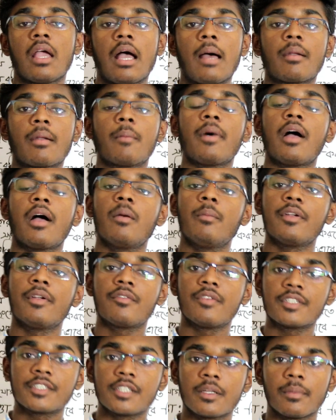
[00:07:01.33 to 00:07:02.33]
আমরা
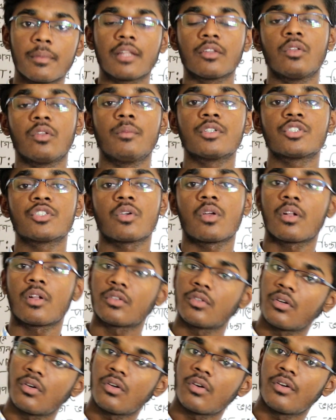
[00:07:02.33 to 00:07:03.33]
বায়োমেট্রিক্সের মাধ্যমে
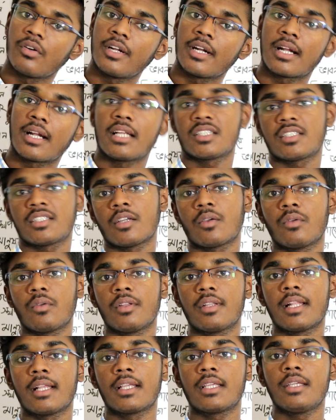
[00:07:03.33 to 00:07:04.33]
শনাক্তকরণের কাজটা
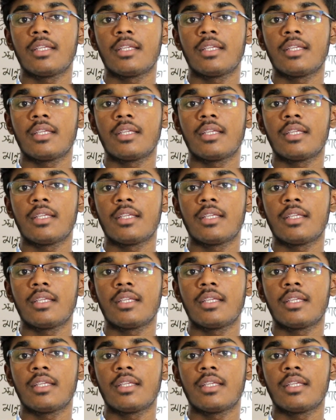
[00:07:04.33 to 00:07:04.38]
করে থাকি